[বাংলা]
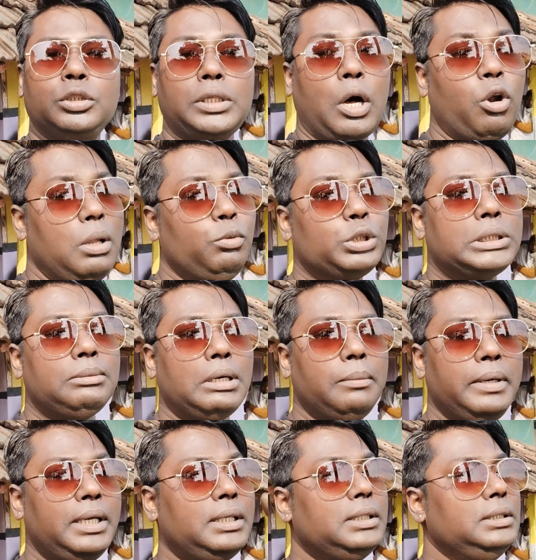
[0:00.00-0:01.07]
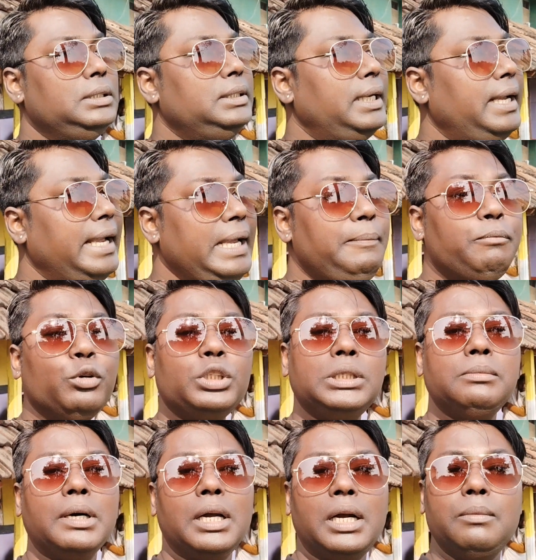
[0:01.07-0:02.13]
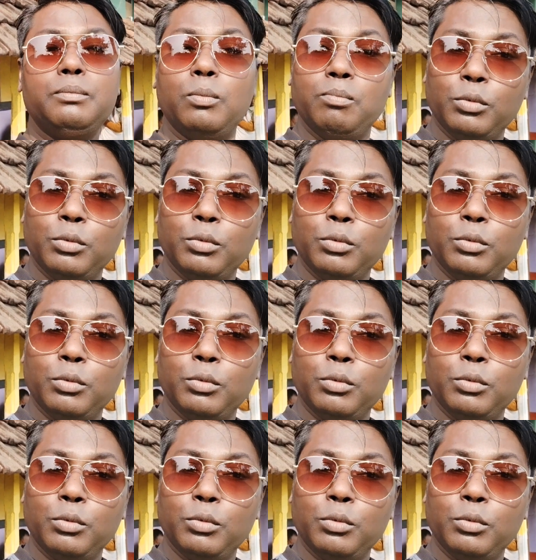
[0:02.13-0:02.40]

তাহলে বুঝতে পারবে যে এই পশ্চিমবাংলার